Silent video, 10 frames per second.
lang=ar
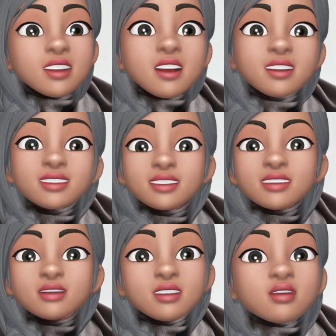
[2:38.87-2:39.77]
هذاك
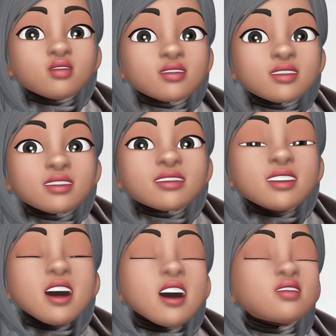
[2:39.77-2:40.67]
التاجر المخدرات
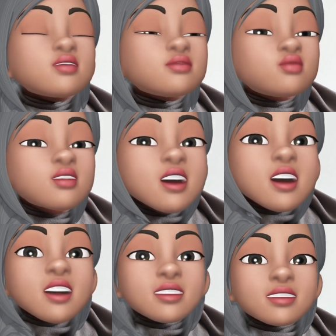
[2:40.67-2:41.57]
حاول
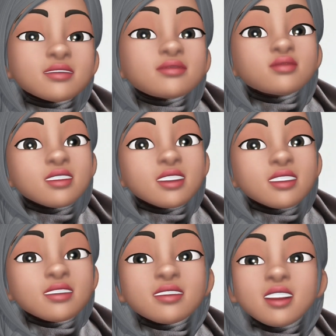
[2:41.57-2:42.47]
الملاحقه ديال
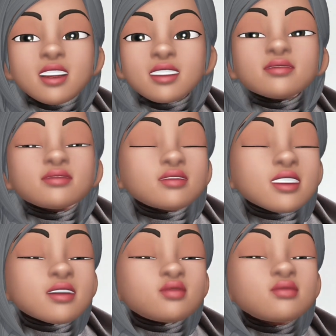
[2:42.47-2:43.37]
فورني لكن
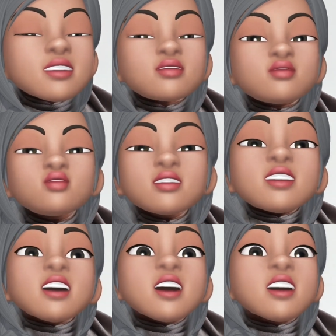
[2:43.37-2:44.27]
فورني ومراته
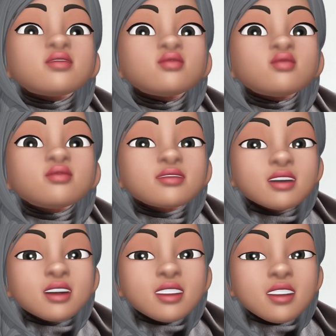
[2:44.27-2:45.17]
هربوا
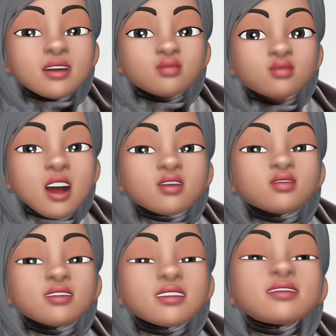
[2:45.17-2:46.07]
لبلجيكا
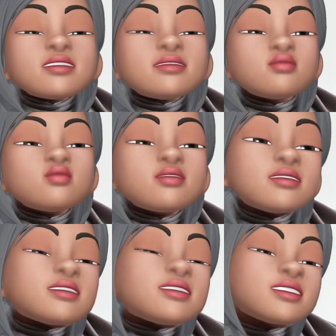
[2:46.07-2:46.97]
وعاشوا على بعد
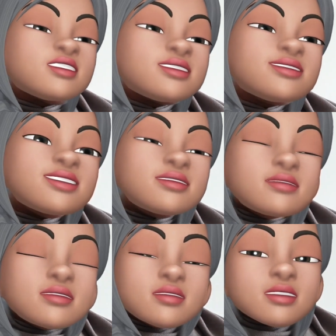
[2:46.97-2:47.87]
بعد ديال 10 ديال
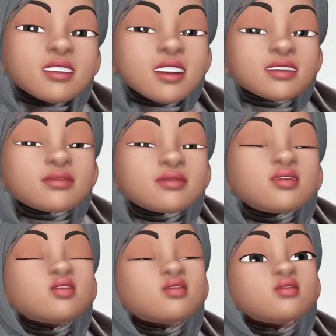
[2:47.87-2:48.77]
الكيلومترات من
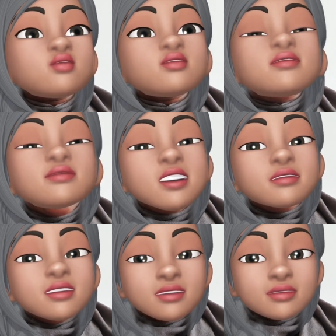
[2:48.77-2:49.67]
الحدود مع
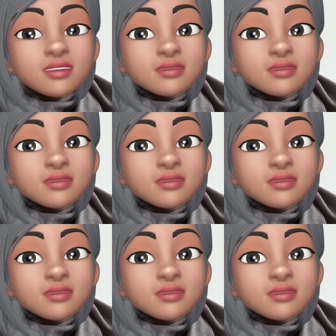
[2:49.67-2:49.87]
فرنسا